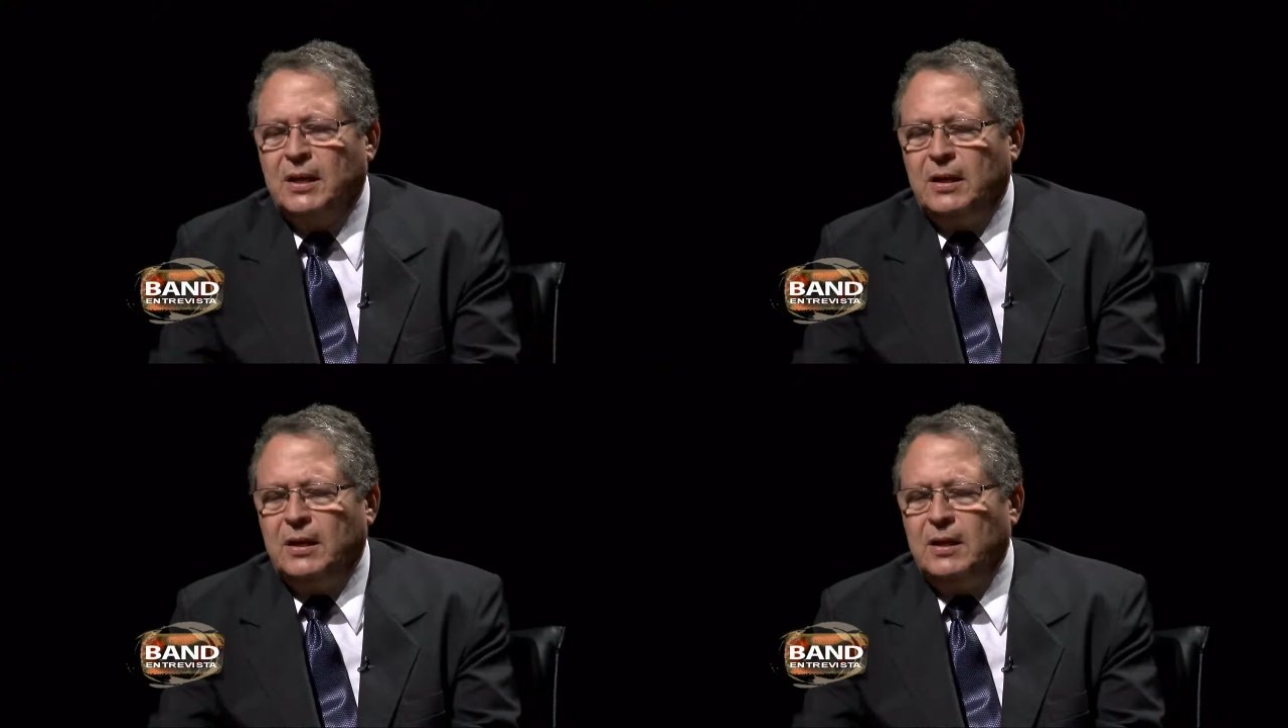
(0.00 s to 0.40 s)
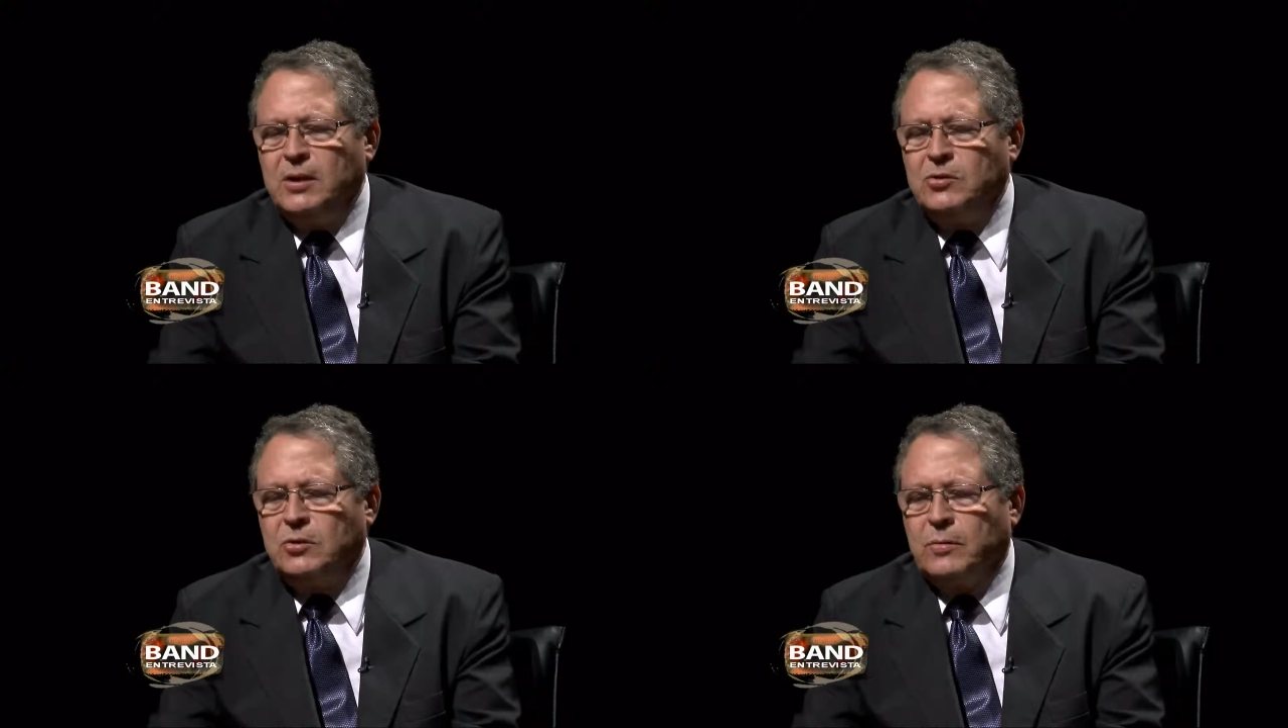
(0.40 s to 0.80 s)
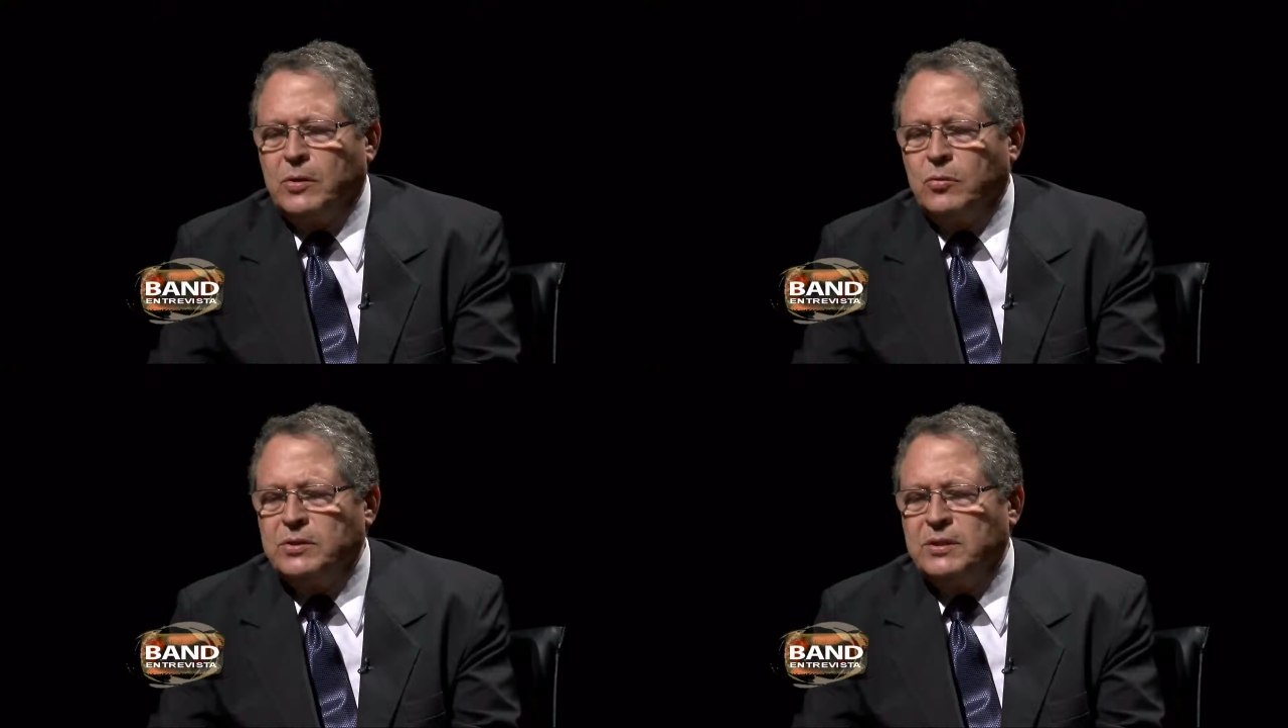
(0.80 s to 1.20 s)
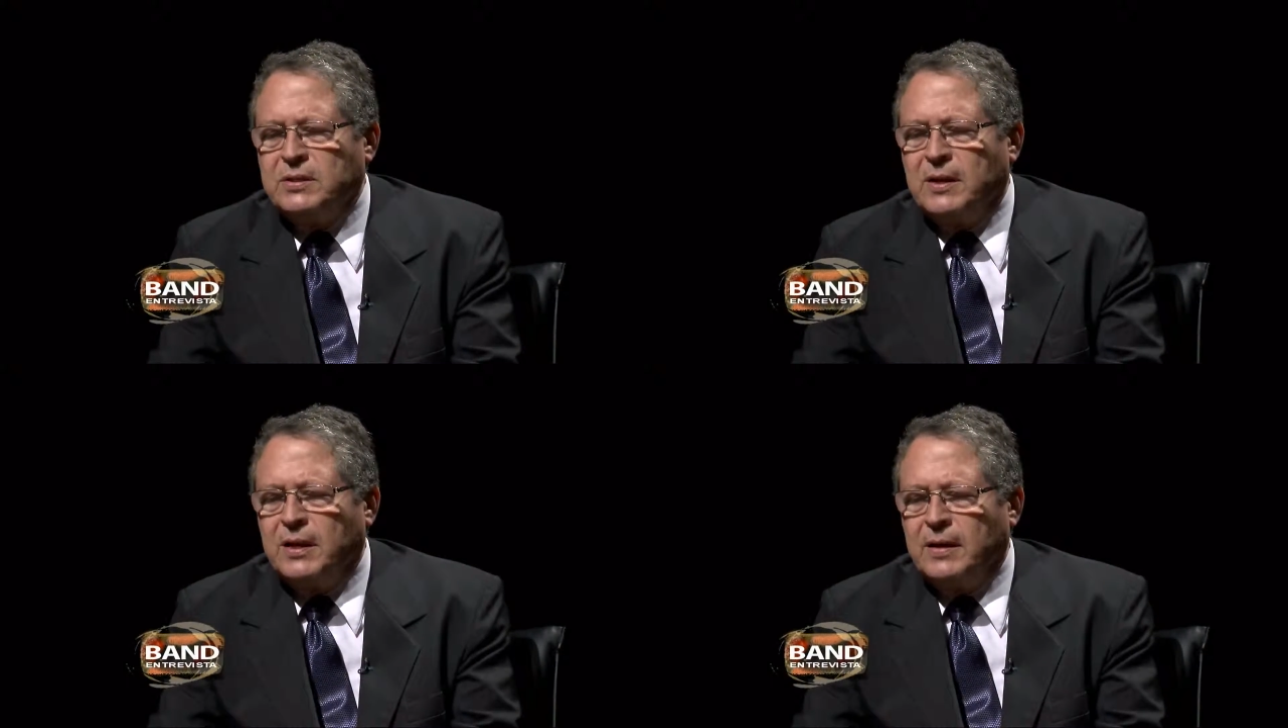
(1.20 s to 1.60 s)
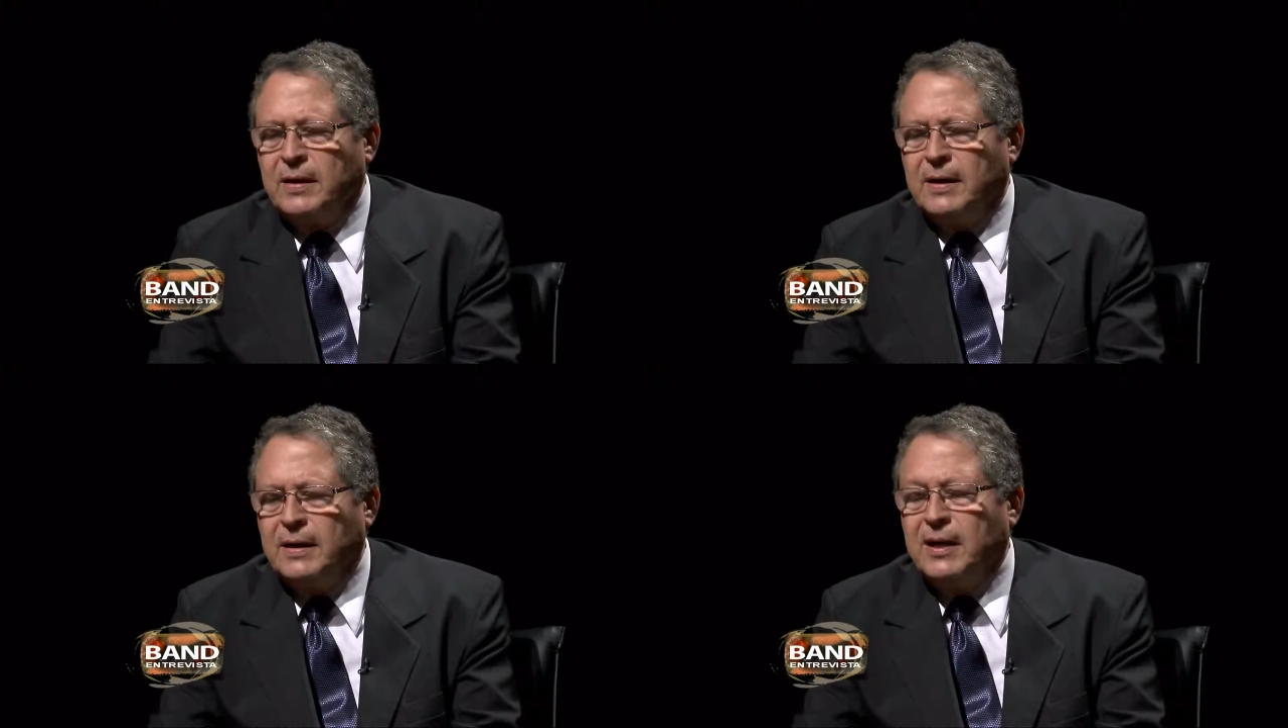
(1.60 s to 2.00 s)
e isso é uma coisa que está
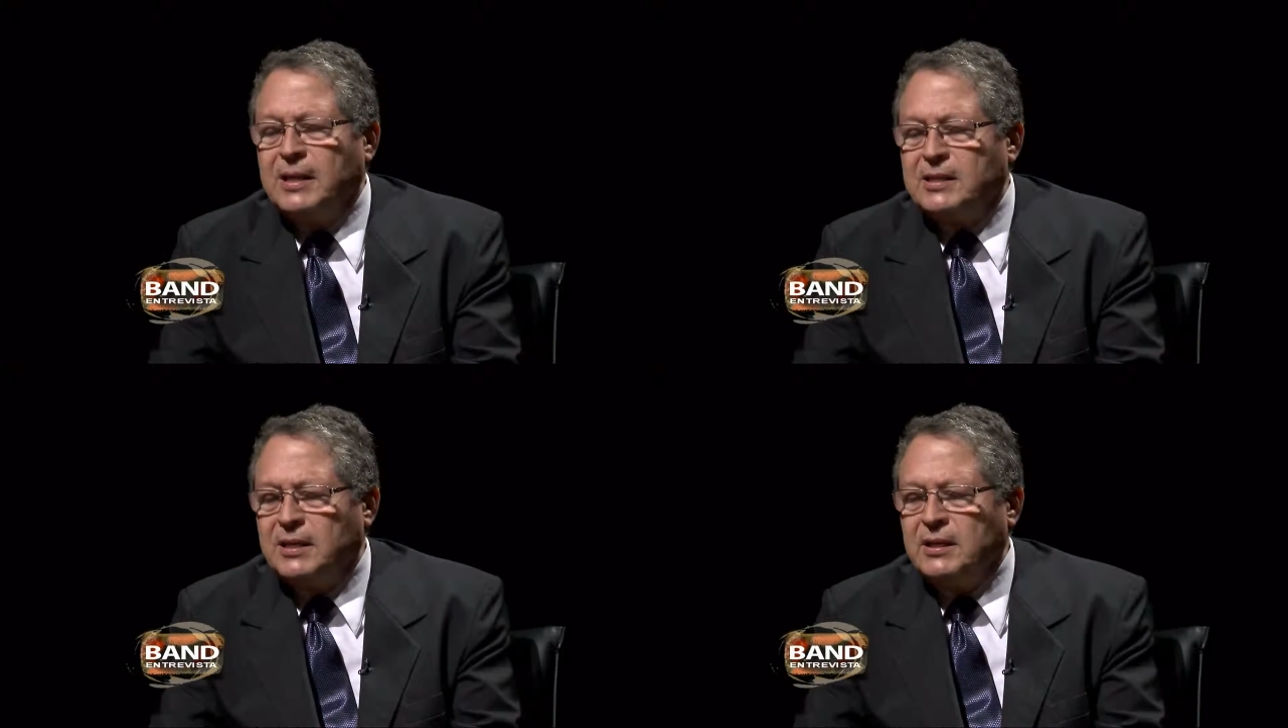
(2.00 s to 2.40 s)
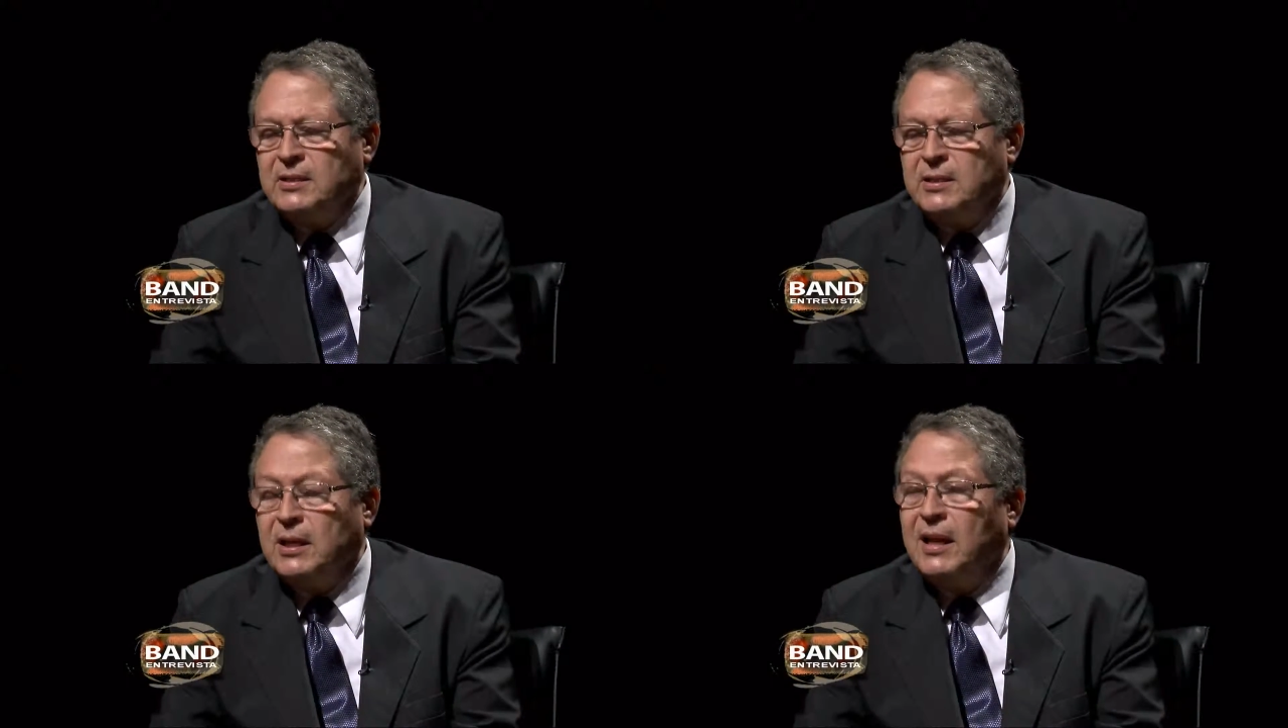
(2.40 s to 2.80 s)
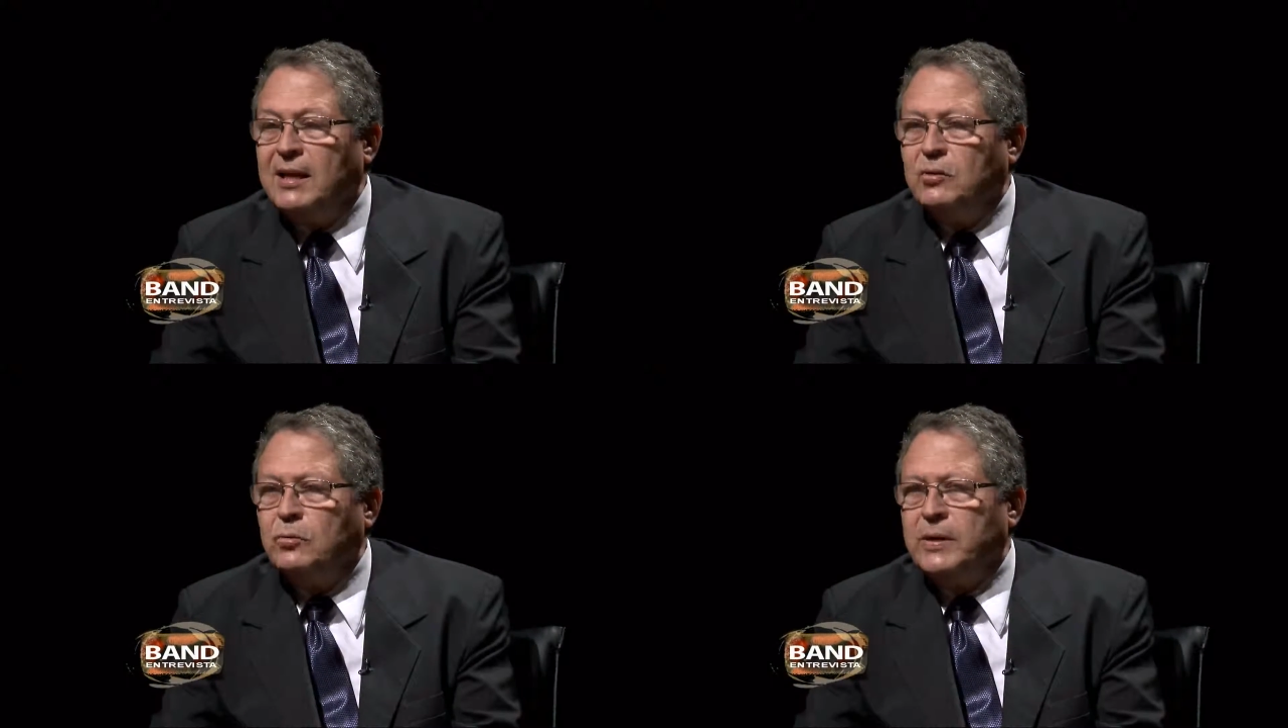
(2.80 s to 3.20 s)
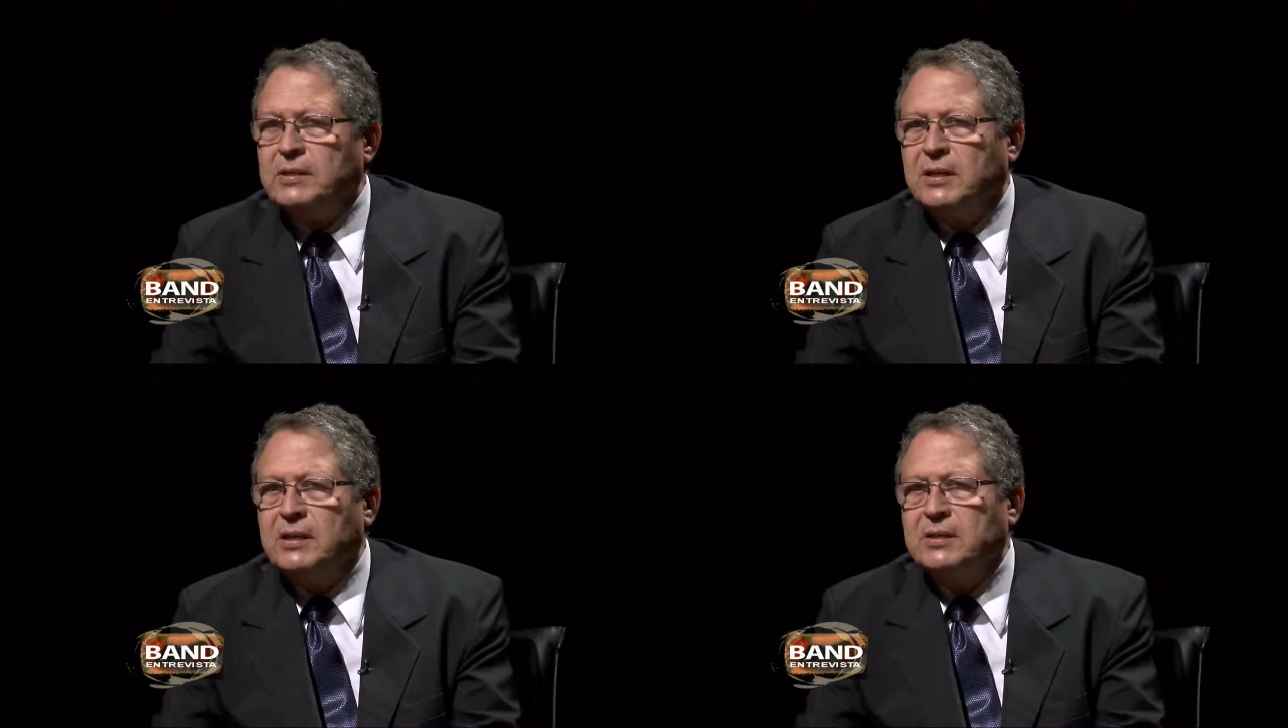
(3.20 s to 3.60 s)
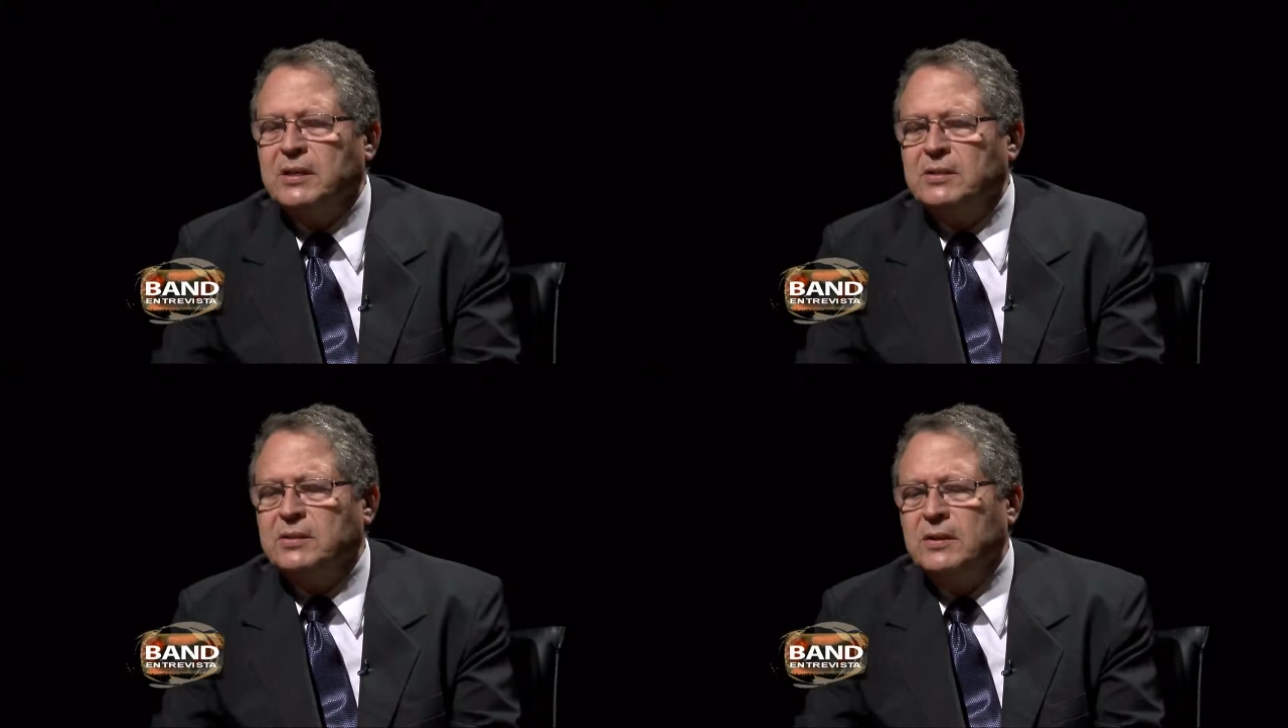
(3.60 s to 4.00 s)
crescente, lento, mas
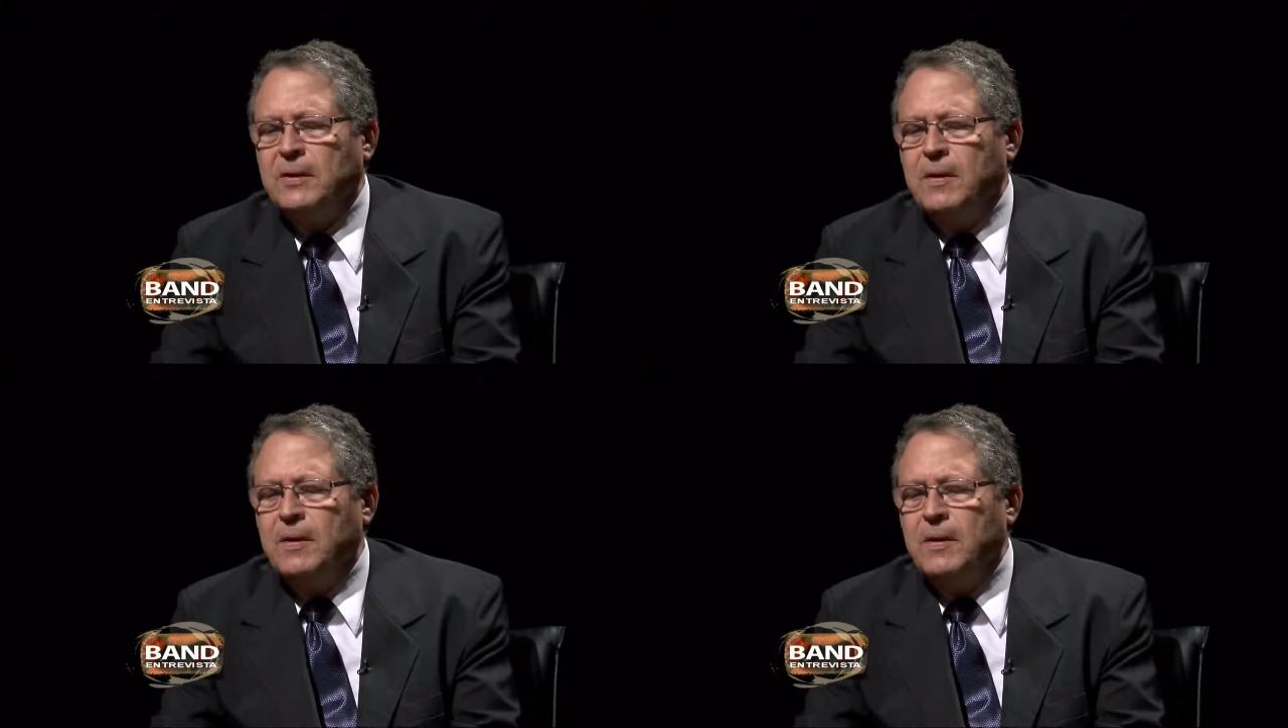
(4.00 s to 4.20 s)
crescente.